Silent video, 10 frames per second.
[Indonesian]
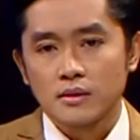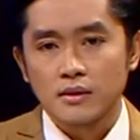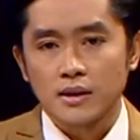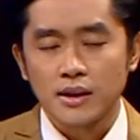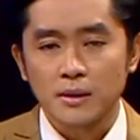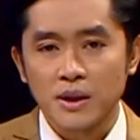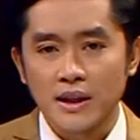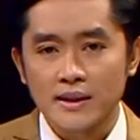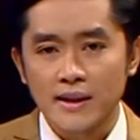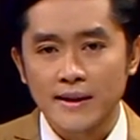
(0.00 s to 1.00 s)
Kita
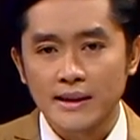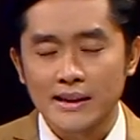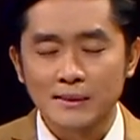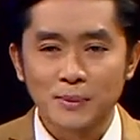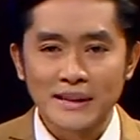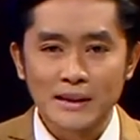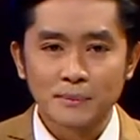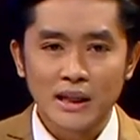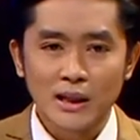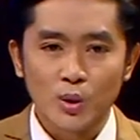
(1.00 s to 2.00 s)
bergeser ke Kabupaten
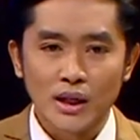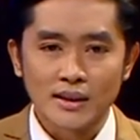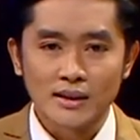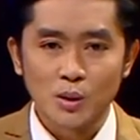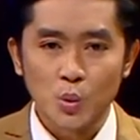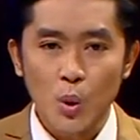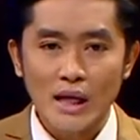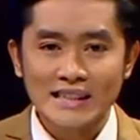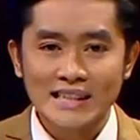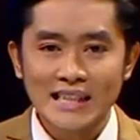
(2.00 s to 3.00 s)
Pekalongan.
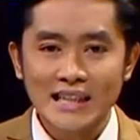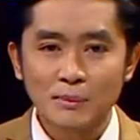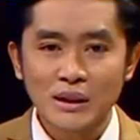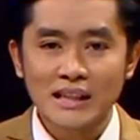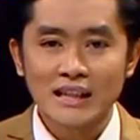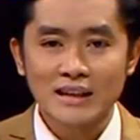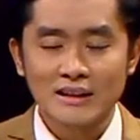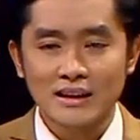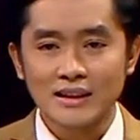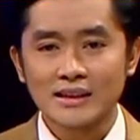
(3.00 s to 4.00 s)
Warga menggelar
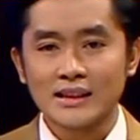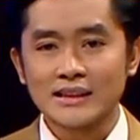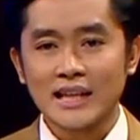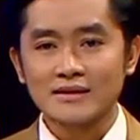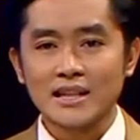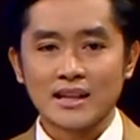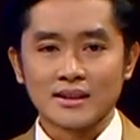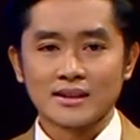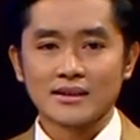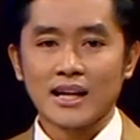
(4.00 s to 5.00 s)
tradisi nyadran
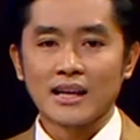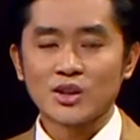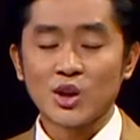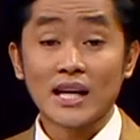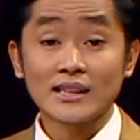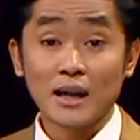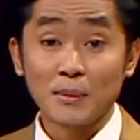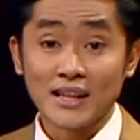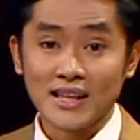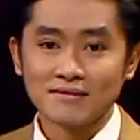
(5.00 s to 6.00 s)
saat jelang
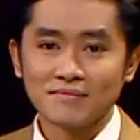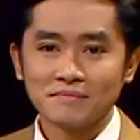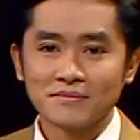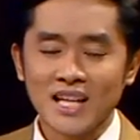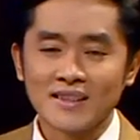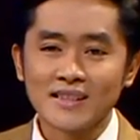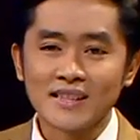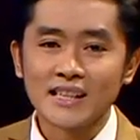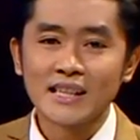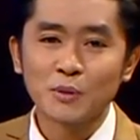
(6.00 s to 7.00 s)
Ramadan.
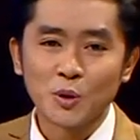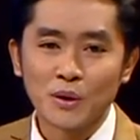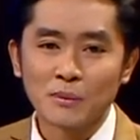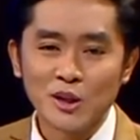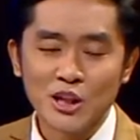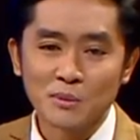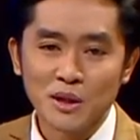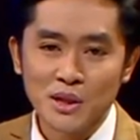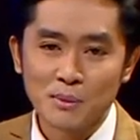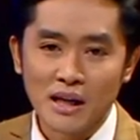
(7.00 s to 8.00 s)
Tradisi ini berupa
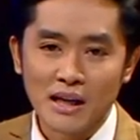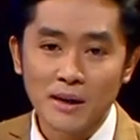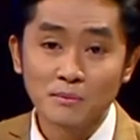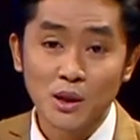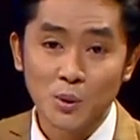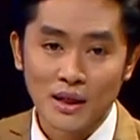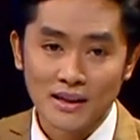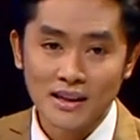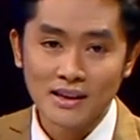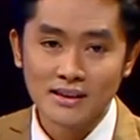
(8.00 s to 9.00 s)
bersih-bersih makam
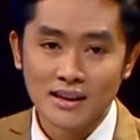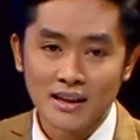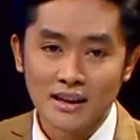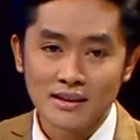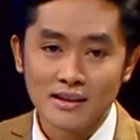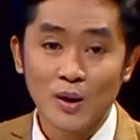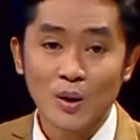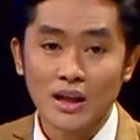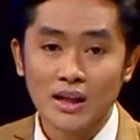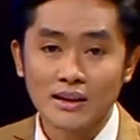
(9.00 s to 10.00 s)
keluarga dan
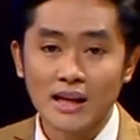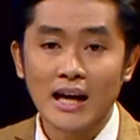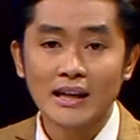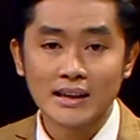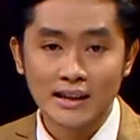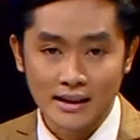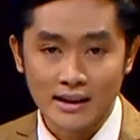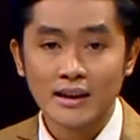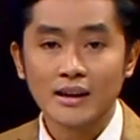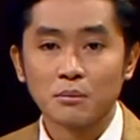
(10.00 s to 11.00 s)
serta diakhiri
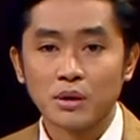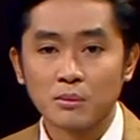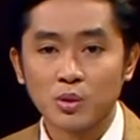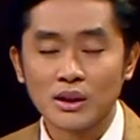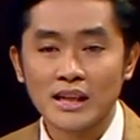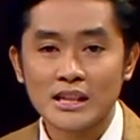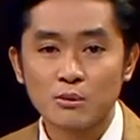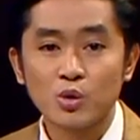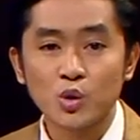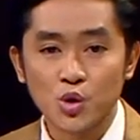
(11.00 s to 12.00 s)
berebut nasi
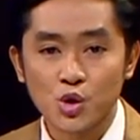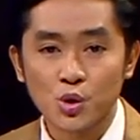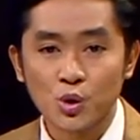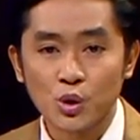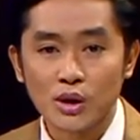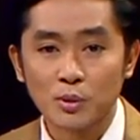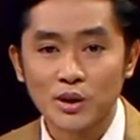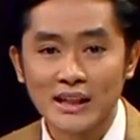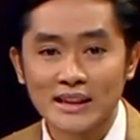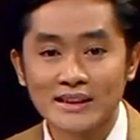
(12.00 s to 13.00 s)
bungkus untuk
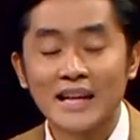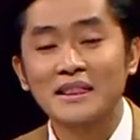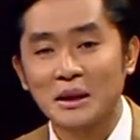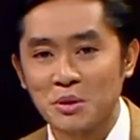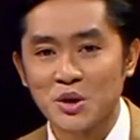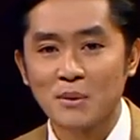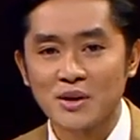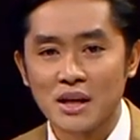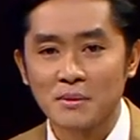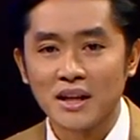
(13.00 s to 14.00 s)
kemudian disantap
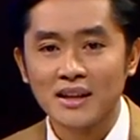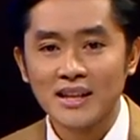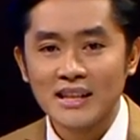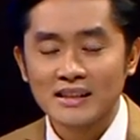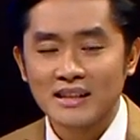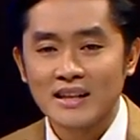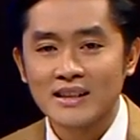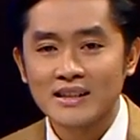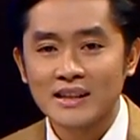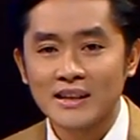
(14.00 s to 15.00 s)
bersama-sama.
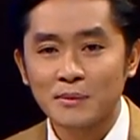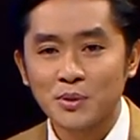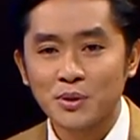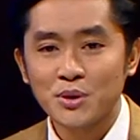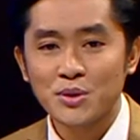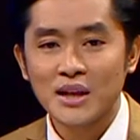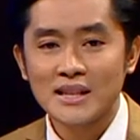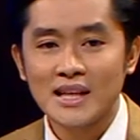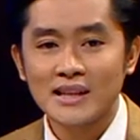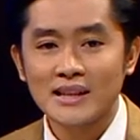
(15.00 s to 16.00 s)
Tradisi ini pun juga
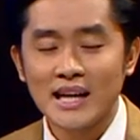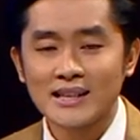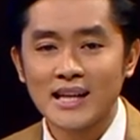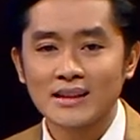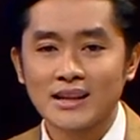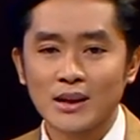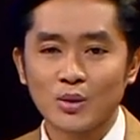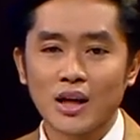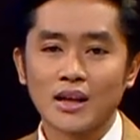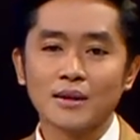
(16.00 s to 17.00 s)
jadi ajang
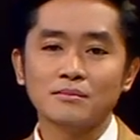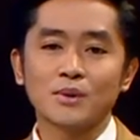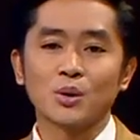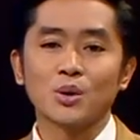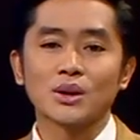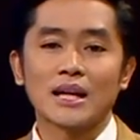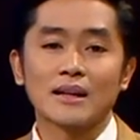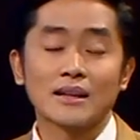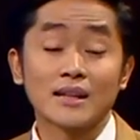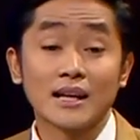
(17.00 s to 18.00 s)
silaturahim
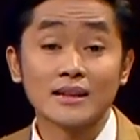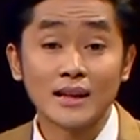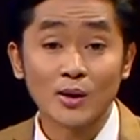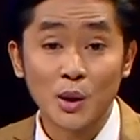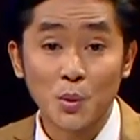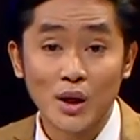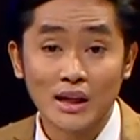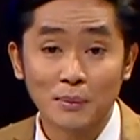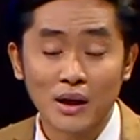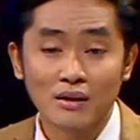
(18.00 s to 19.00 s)
karena dihadiri oleh
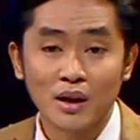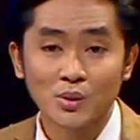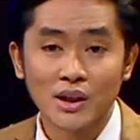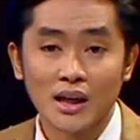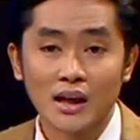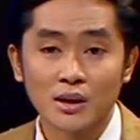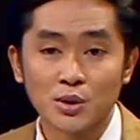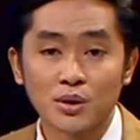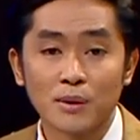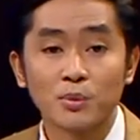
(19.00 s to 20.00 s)
warga perantau yang
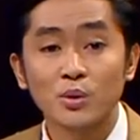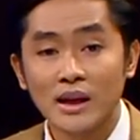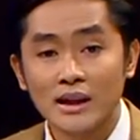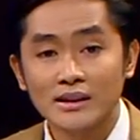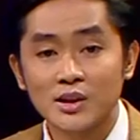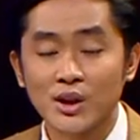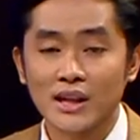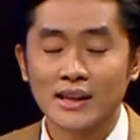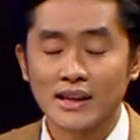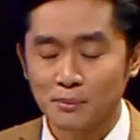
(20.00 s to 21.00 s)
juga pulang sejenak
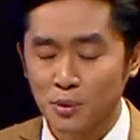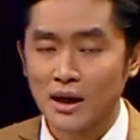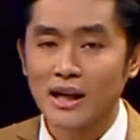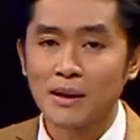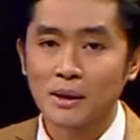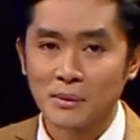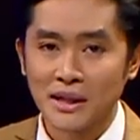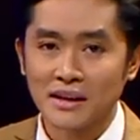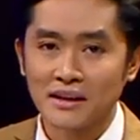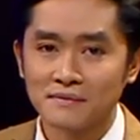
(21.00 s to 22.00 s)
ke kampung halaman
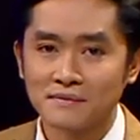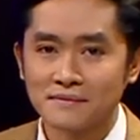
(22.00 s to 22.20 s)
mereka.